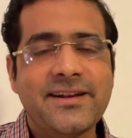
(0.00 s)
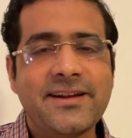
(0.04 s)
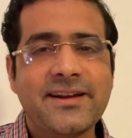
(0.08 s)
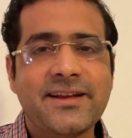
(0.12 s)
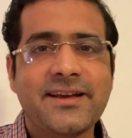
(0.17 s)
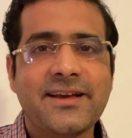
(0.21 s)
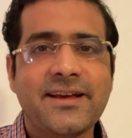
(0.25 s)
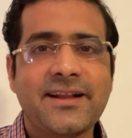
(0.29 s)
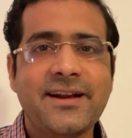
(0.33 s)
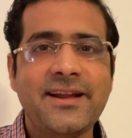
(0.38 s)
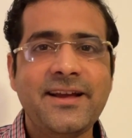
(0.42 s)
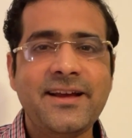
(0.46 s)

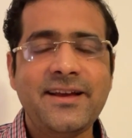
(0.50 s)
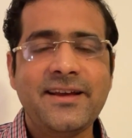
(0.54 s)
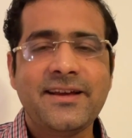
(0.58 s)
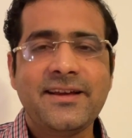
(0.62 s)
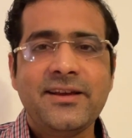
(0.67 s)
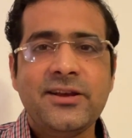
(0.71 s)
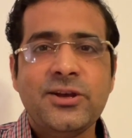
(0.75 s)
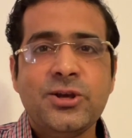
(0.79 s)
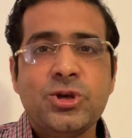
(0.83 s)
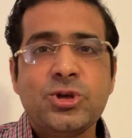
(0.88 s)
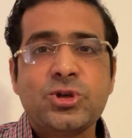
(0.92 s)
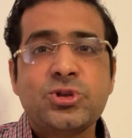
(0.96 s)
இருக்கிற
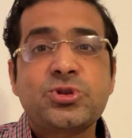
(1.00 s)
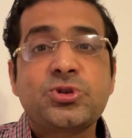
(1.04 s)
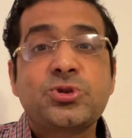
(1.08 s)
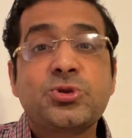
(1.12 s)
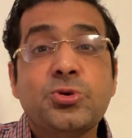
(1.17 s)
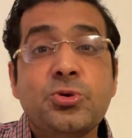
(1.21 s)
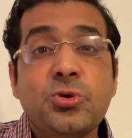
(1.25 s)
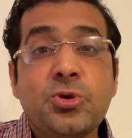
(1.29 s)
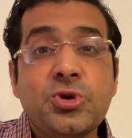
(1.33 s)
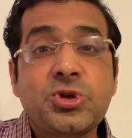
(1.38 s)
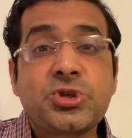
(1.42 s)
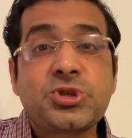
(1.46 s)

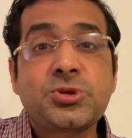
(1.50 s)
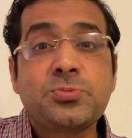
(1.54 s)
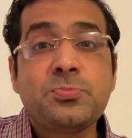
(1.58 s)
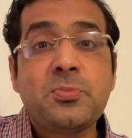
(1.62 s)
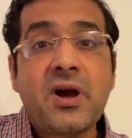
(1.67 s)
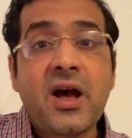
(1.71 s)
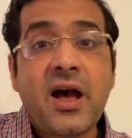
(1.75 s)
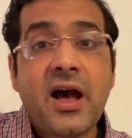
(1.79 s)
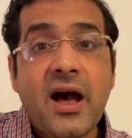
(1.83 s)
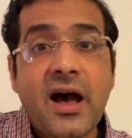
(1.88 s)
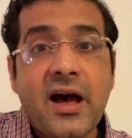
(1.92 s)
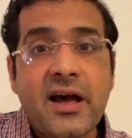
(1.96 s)
சூக்ம
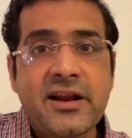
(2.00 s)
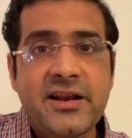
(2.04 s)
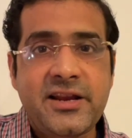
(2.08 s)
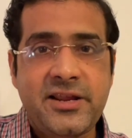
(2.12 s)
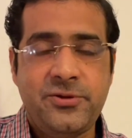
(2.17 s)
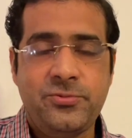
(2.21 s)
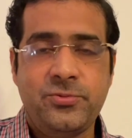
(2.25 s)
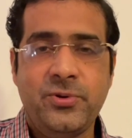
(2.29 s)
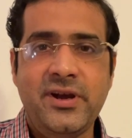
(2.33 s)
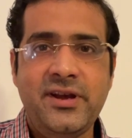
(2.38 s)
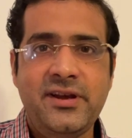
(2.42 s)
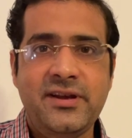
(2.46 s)

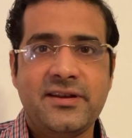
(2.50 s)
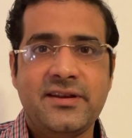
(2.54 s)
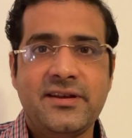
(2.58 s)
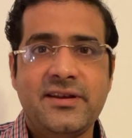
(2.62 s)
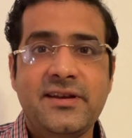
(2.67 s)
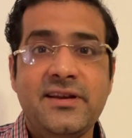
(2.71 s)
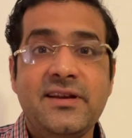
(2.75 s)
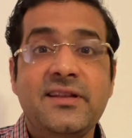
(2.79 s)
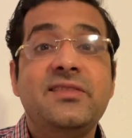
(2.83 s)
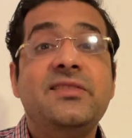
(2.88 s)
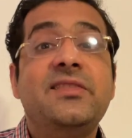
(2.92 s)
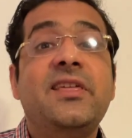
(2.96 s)
அறிவை
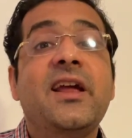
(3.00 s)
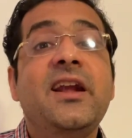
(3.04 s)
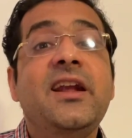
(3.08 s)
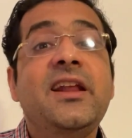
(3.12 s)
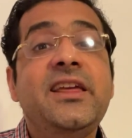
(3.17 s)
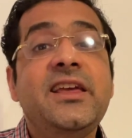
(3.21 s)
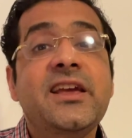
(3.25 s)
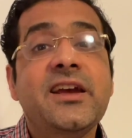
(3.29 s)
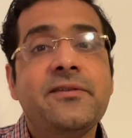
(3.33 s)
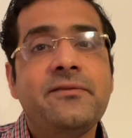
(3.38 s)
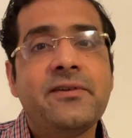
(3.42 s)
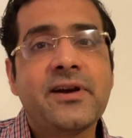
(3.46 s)

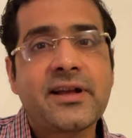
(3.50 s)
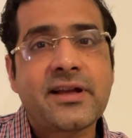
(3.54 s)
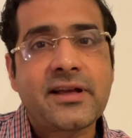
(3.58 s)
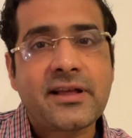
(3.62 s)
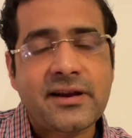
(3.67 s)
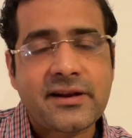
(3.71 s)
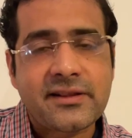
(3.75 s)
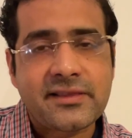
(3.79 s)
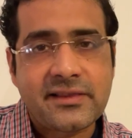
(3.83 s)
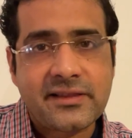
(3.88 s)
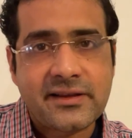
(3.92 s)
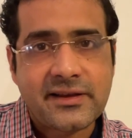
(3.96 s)
தெளிய
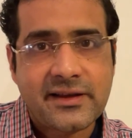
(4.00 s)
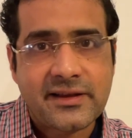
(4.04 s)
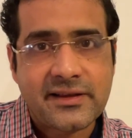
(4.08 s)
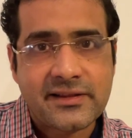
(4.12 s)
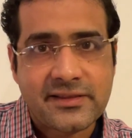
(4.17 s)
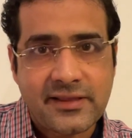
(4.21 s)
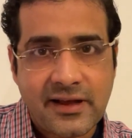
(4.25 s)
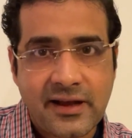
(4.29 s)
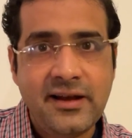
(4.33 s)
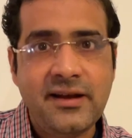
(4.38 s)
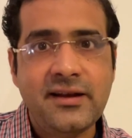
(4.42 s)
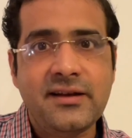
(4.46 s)
வைக்கிறதுக்கு
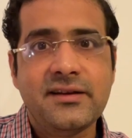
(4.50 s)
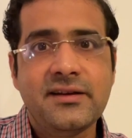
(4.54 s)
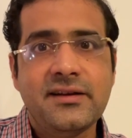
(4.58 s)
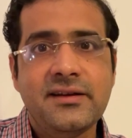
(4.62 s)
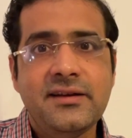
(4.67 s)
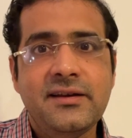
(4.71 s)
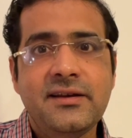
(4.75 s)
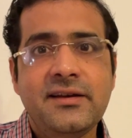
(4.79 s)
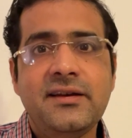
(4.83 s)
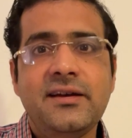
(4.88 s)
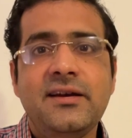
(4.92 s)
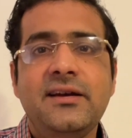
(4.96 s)
தான்
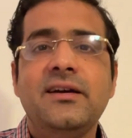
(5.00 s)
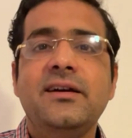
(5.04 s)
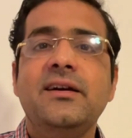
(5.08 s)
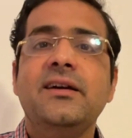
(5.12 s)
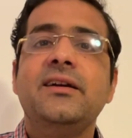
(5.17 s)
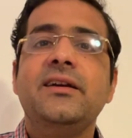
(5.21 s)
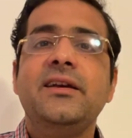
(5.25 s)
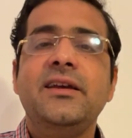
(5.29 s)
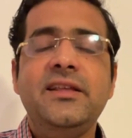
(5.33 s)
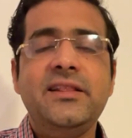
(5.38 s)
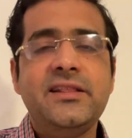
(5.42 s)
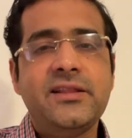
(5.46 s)

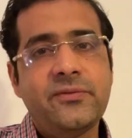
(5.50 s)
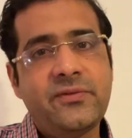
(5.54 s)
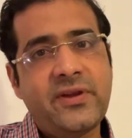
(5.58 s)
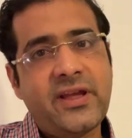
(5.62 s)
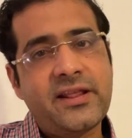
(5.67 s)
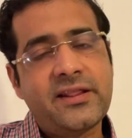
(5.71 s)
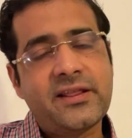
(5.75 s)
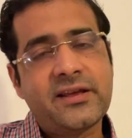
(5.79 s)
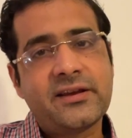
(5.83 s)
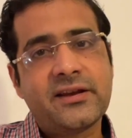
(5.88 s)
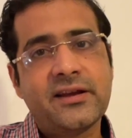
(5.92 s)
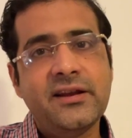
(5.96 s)
இந்த
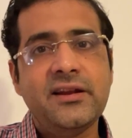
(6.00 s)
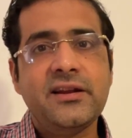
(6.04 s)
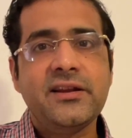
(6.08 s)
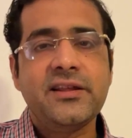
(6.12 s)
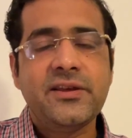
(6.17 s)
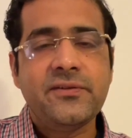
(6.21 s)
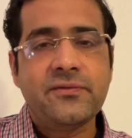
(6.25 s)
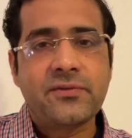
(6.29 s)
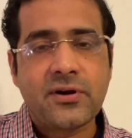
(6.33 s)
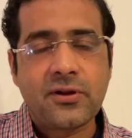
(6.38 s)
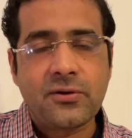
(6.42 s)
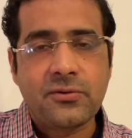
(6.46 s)
வேதங்கள்
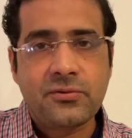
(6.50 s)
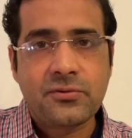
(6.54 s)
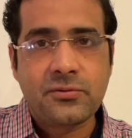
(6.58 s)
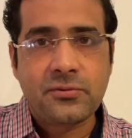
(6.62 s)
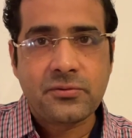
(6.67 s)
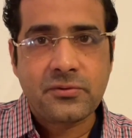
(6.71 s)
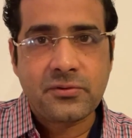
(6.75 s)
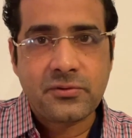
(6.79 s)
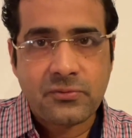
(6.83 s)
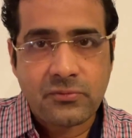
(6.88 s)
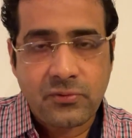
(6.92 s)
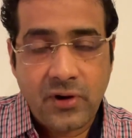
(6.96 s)
இவ்வளவு
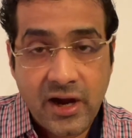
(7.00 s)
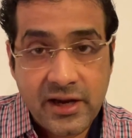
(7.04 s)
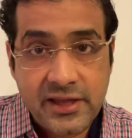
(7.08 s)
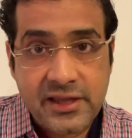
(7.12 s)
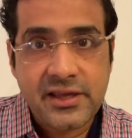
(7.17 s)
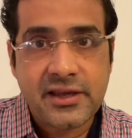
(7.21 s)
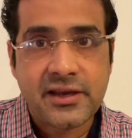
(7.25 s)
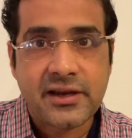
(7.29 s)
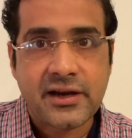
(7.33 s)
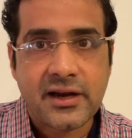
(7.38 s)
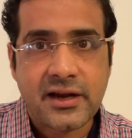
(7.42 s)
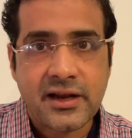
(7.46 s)

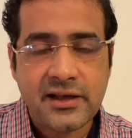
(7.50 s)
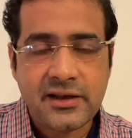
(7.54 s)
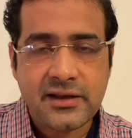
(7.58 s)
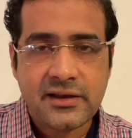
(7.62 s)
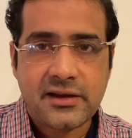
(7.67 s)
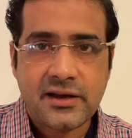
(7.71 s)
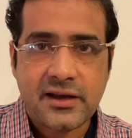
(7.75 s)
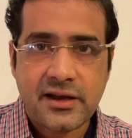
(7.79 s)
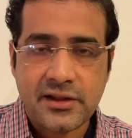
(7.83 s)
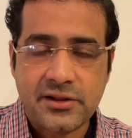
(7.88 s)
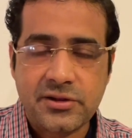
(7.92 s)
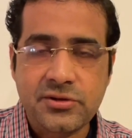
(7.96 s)
வாக்கியங்களை
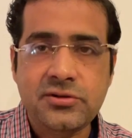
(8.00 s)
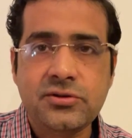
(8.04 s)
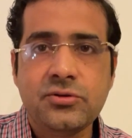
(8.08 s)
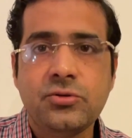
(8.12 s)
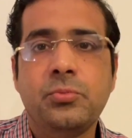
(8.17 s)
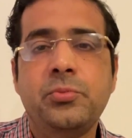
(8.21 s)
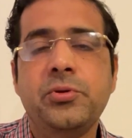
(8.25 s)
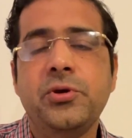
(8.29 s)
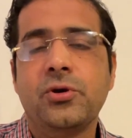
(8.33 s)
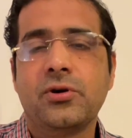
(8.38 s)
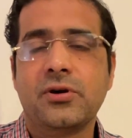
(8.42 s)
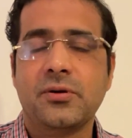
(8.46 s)
அது
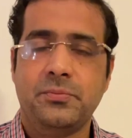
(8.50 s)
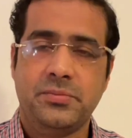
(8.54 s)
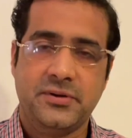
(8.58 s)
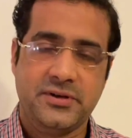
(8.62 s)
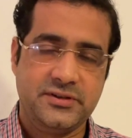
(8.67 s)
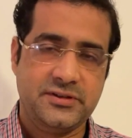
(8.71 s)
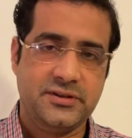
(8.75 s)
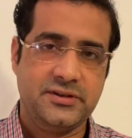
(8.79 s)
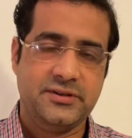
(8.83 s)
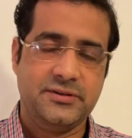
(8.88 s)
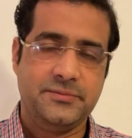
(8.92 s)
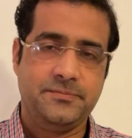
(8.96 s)

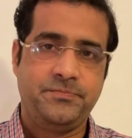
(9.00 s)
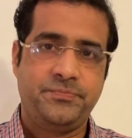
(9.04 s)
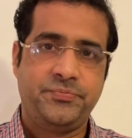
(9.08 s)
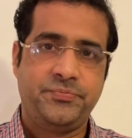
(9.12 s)
உபயோகப்படுத்துது